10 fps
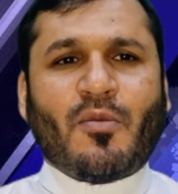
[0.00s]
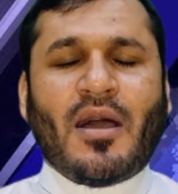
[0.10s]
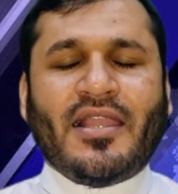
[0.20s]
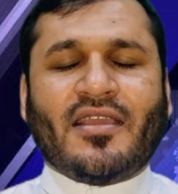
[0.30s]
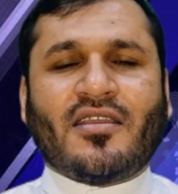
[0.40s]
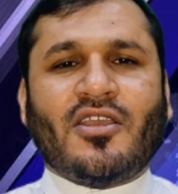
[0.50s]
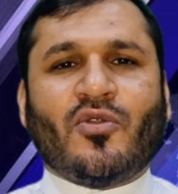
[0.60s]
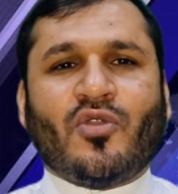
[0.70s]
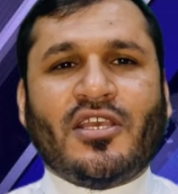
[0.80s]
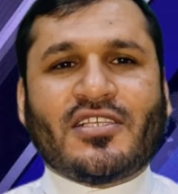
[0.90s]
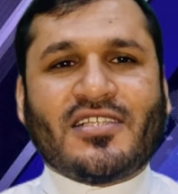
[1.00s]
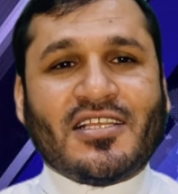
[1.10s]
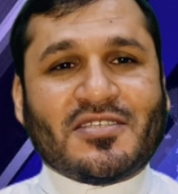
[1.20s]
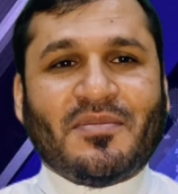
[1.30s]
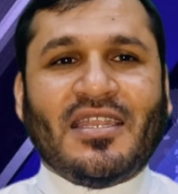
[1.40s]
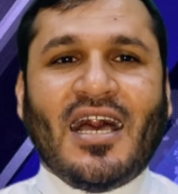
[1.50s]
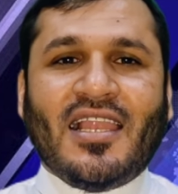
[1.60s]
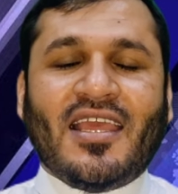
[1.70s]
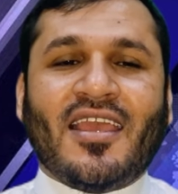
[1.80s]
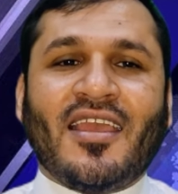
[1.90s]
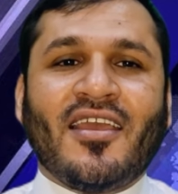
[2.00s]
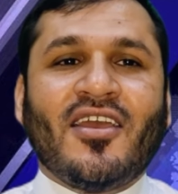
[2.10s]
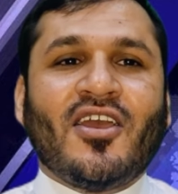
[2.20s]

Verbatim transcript: ममालिक इन्होंने इस लिस्ट में डाले हैं